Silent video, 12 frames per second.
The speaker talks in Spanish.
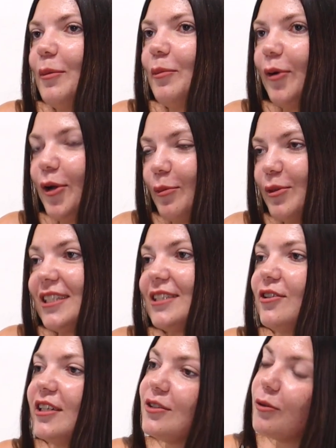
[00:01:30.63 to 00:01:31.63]
Bueno, pues
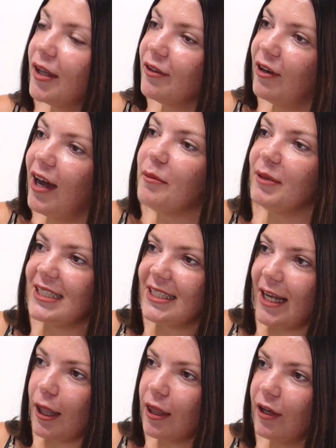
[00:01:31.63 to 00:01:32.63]
estoy estudiando
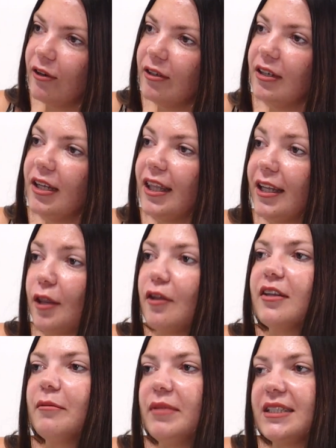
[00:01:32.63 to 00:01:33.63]
Administración y
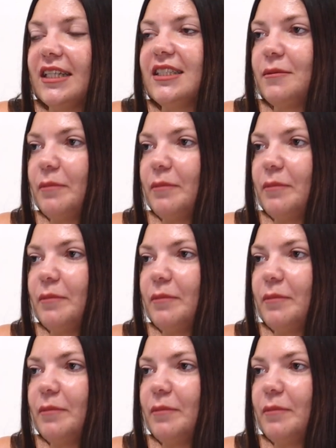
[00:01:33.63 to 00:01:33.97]
Dirección de Empresa en